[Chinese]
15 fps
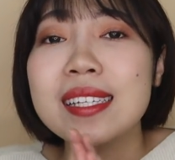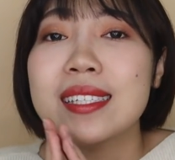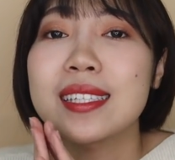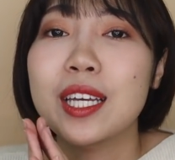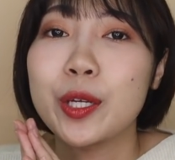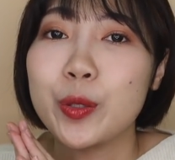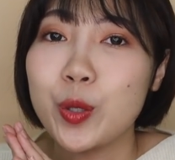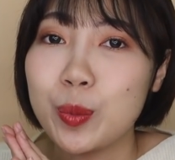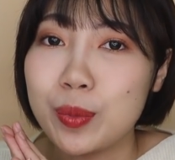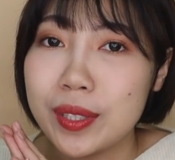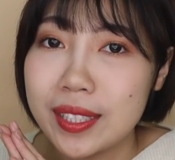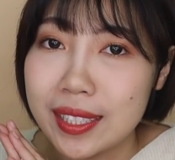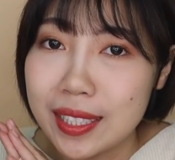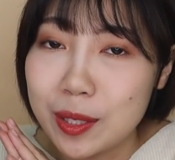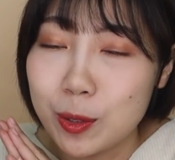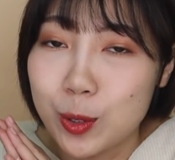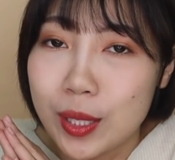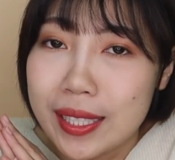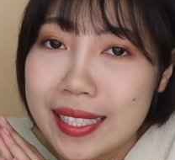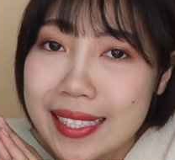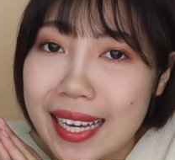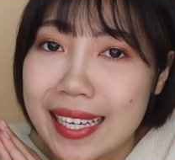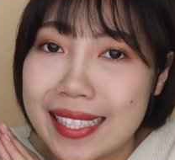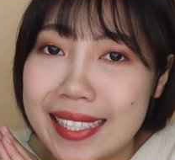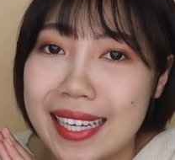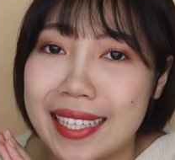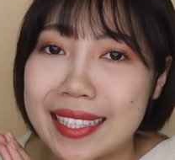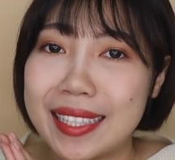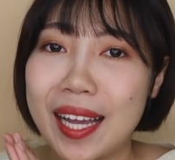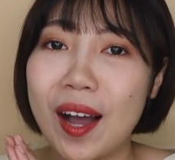真的很对不起你，我最近才
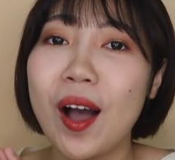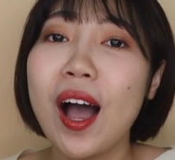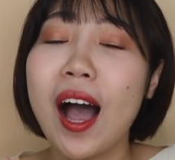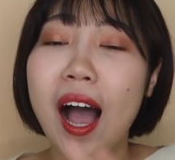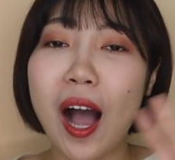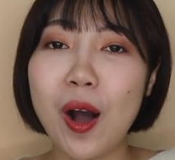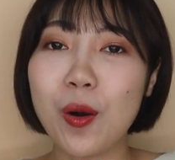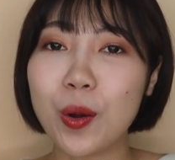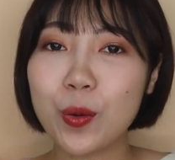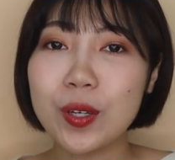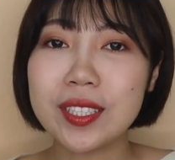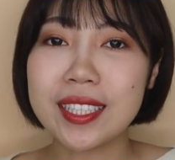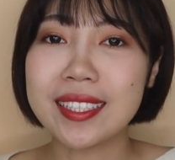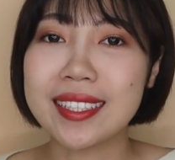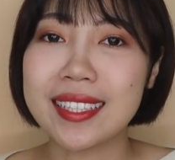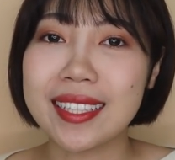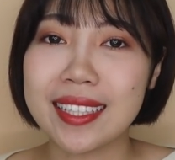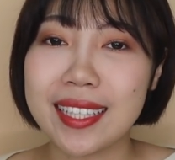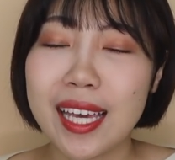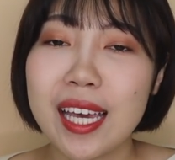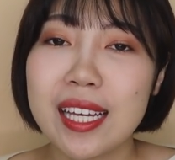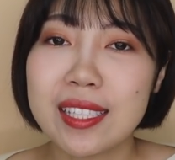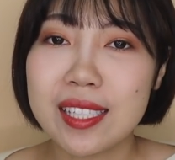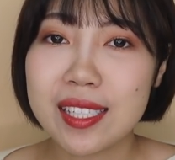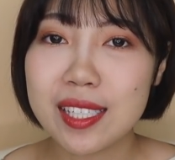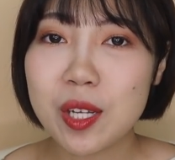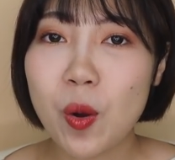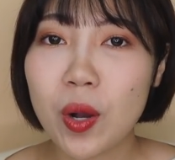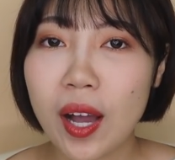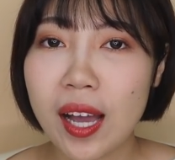想到。好，回归正题，其
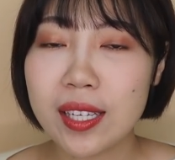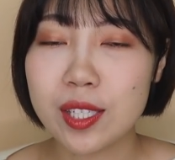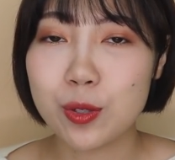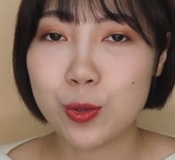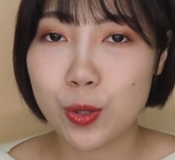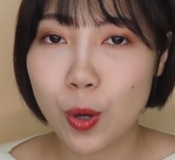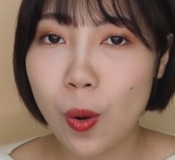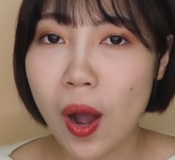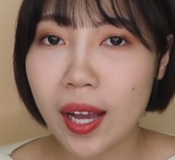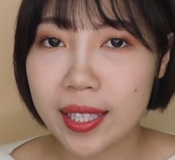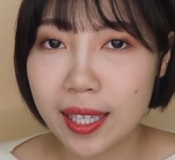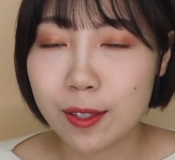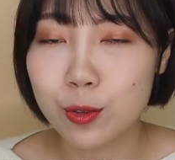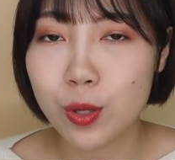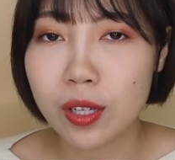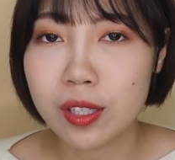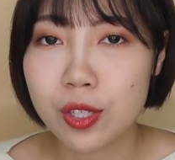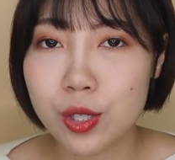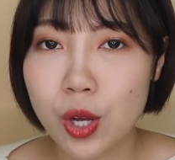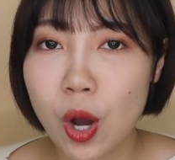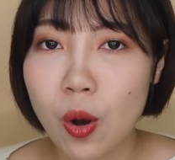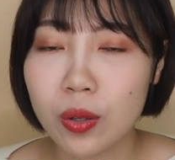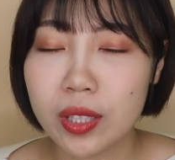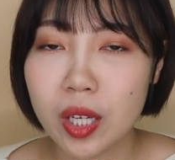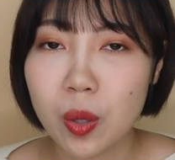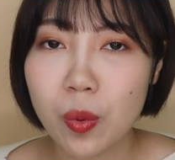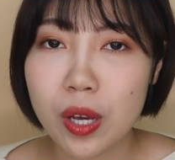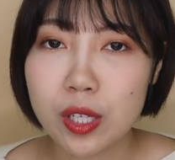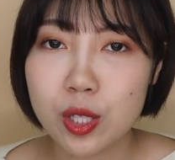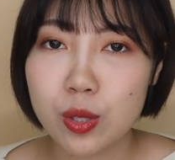实呢，我刚开始学画眼妆的时候呢，
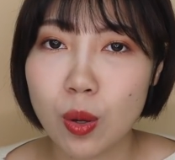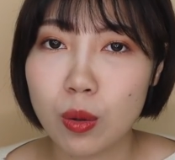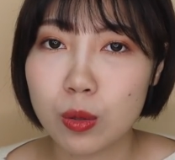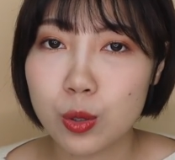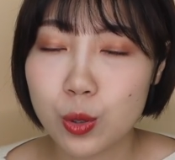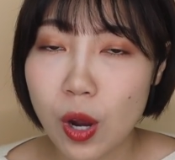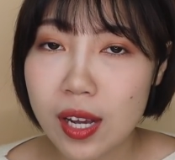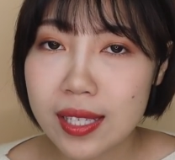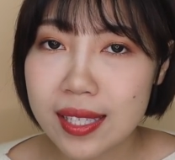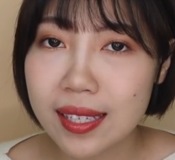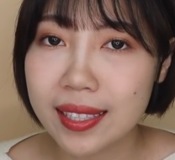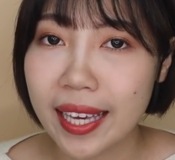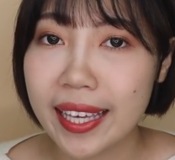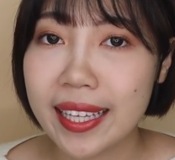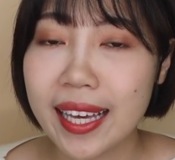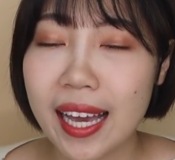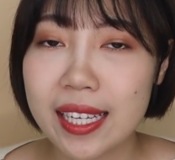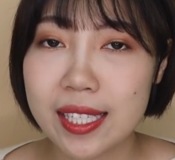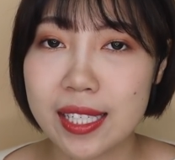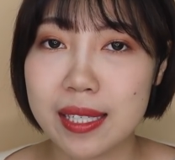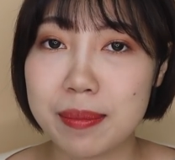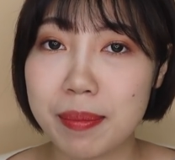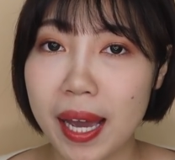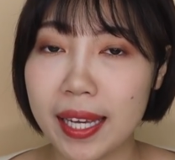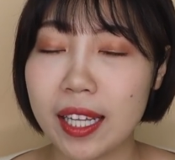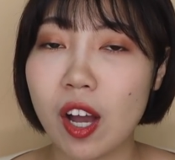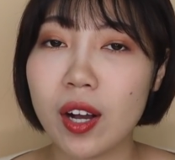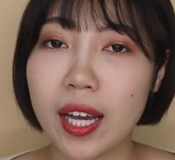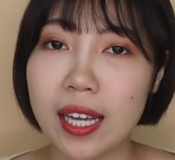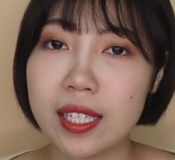我也是从双色眼影开始买，
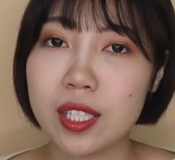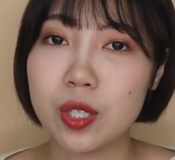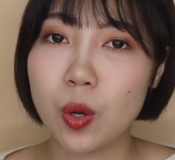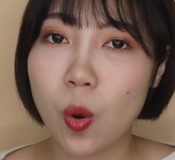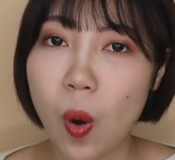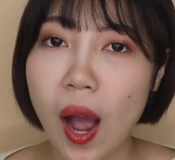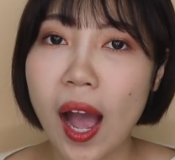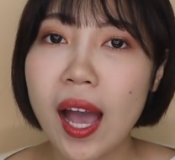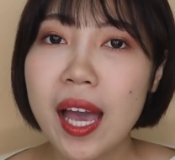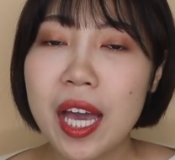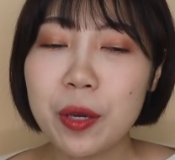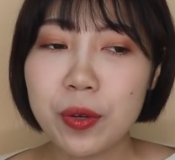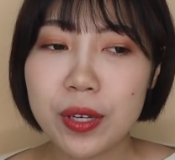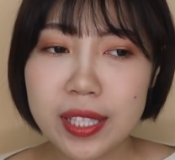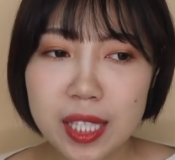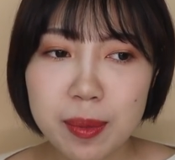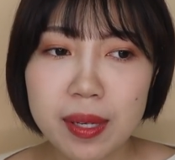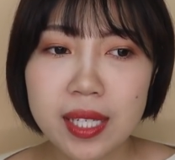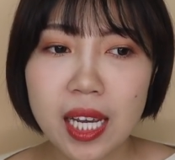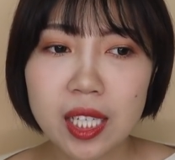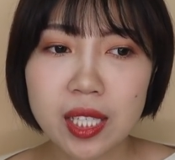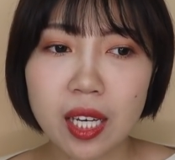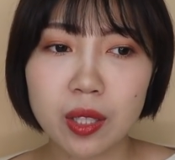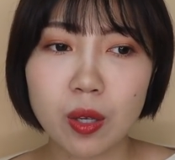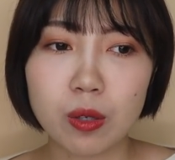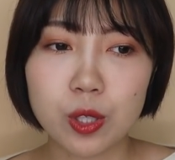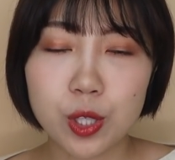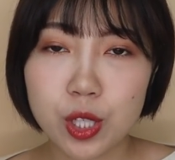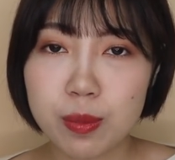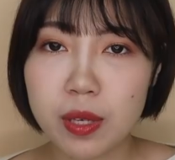然后开始画，因为基本上像那
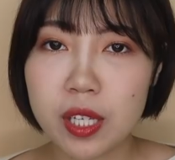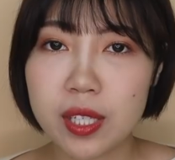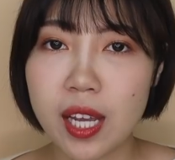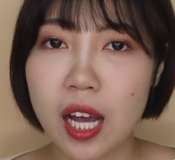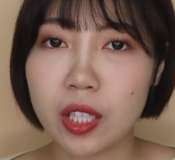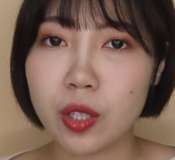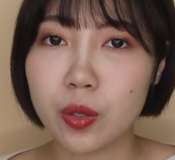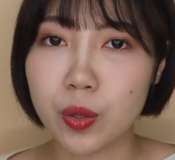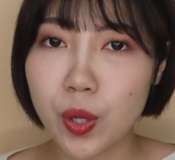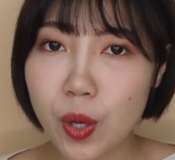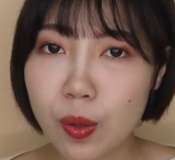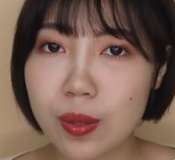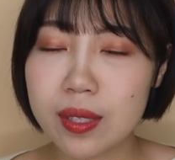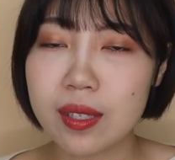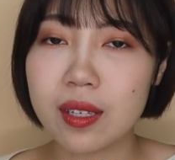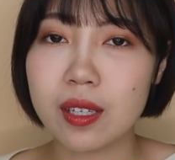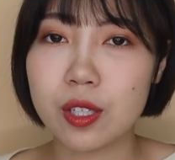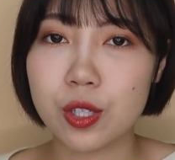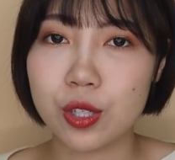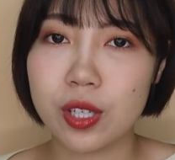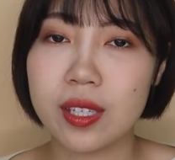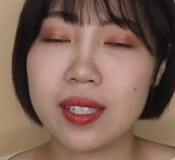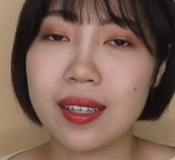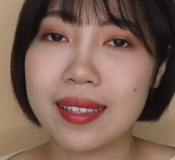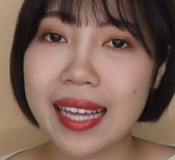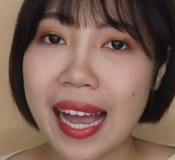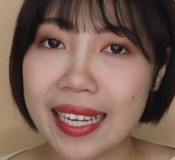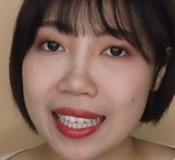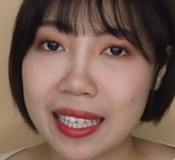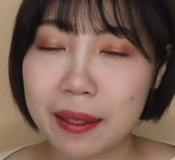种市面上那种六色、十二色
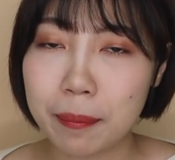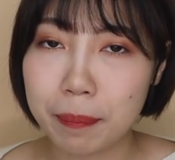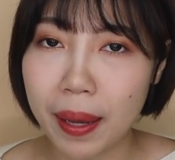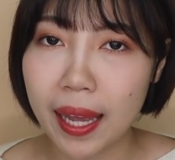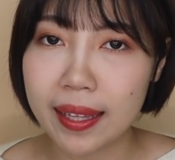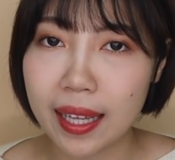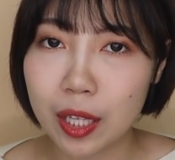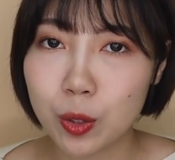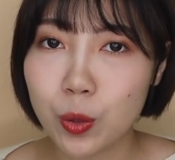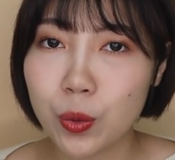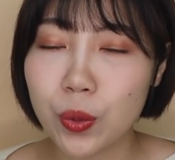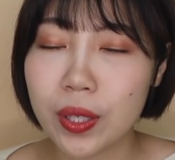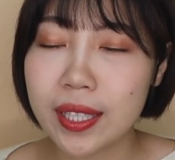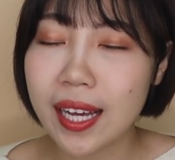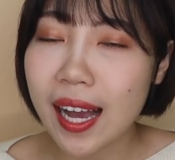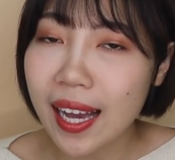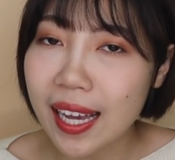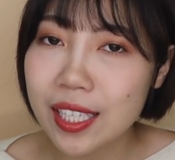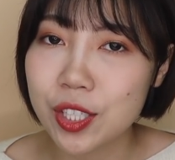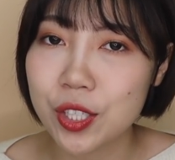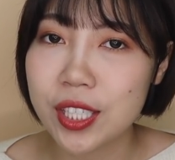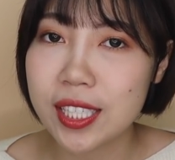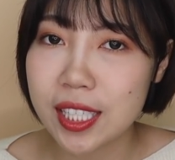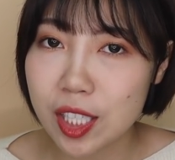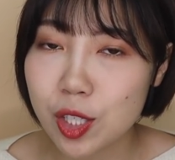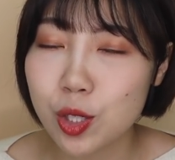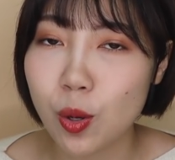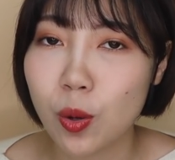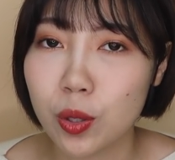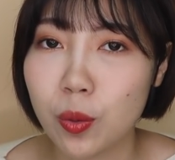大。眼影盘啊，对于刚开始是新
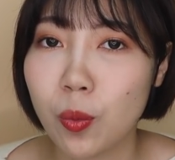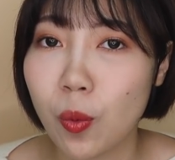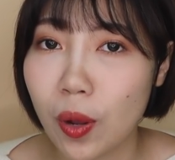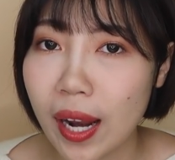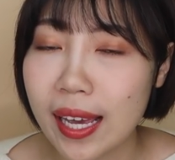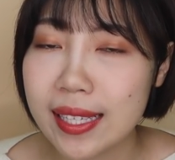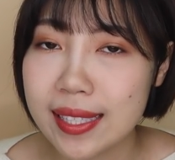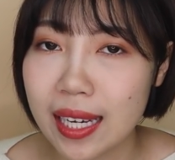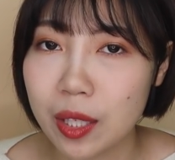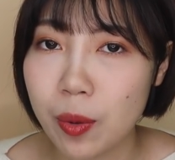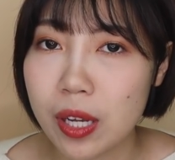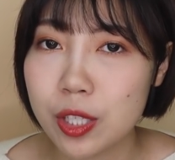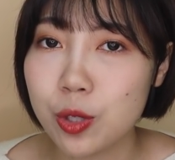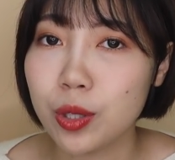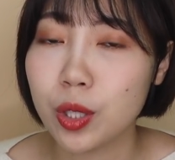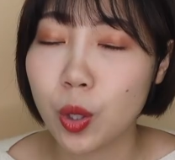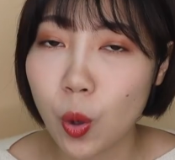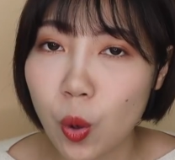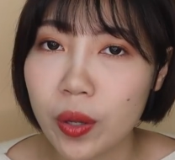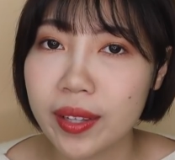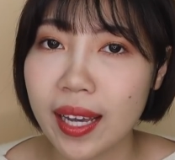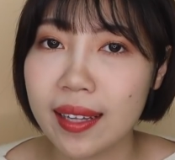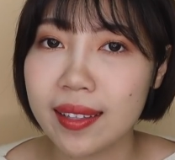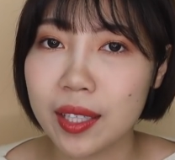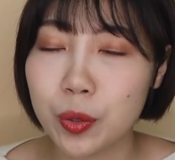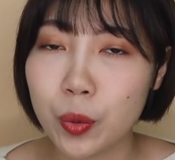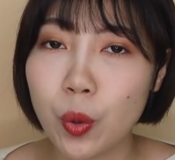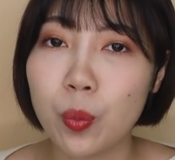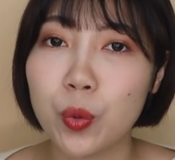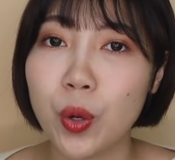手的我来讲的话是有点困难的，因
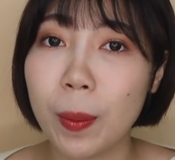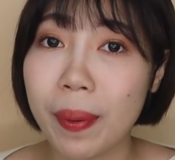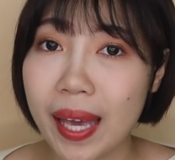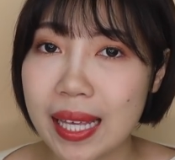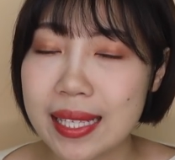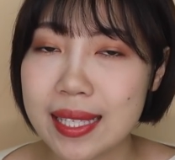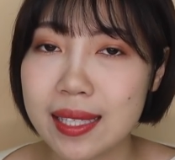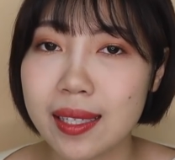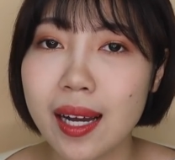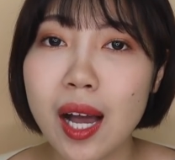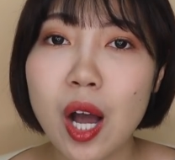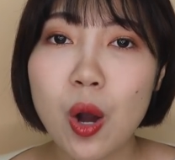为我不会配色，